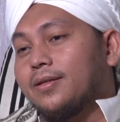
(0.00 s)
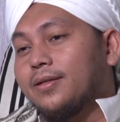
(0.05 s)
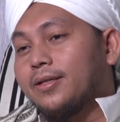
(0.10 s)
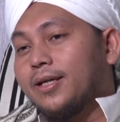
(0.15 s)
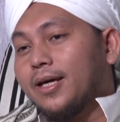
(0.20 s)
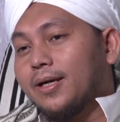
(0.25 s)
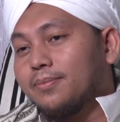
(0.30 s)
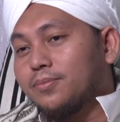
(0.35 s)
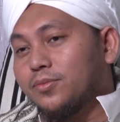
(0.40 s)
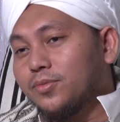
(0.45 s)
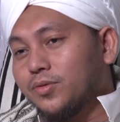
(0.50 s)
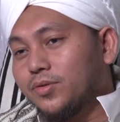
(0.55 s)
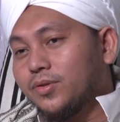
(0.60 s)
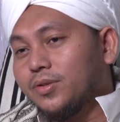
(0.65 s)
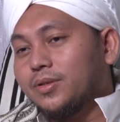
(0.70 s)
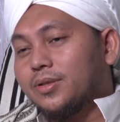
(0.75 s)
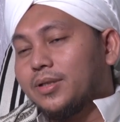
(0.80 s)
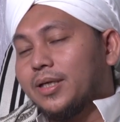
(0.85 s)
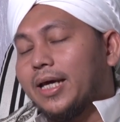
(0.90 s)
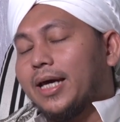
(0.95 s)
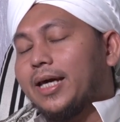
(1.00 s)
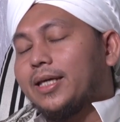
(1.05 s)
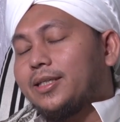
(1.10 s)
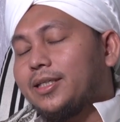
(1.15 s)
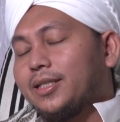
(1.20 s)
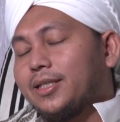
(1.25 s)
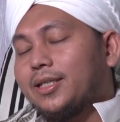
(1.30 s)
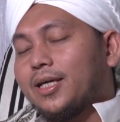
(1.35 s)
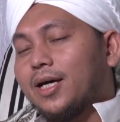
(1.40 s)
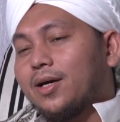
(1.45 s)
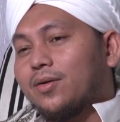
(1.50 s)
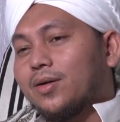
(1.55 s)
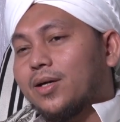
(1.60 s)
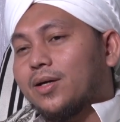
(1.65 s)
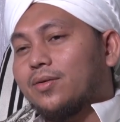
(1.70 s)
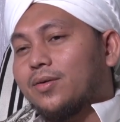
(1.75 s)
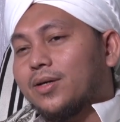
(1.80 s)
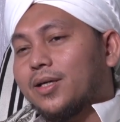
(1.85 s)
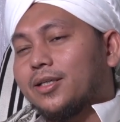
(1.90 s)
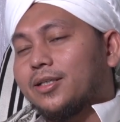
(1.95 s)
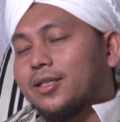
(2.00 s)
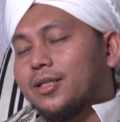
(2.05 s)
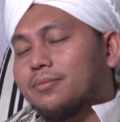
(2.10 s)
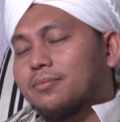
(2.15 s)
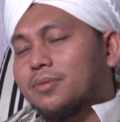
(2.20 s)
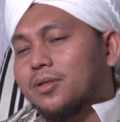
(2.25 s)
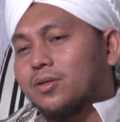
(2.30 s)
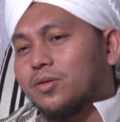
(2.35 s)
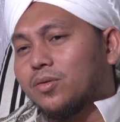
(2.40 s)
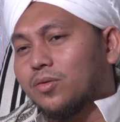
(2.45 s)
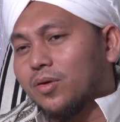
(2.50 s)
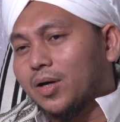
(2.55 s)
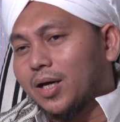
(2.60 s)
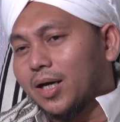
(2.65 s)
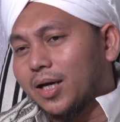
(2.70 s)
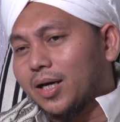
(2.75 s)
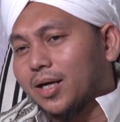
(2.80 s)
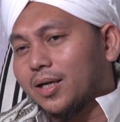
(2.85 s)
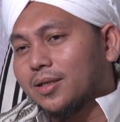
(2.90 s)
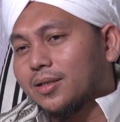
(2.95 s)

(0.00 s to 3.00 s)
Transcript: Namun etika orang-orang yang berdoa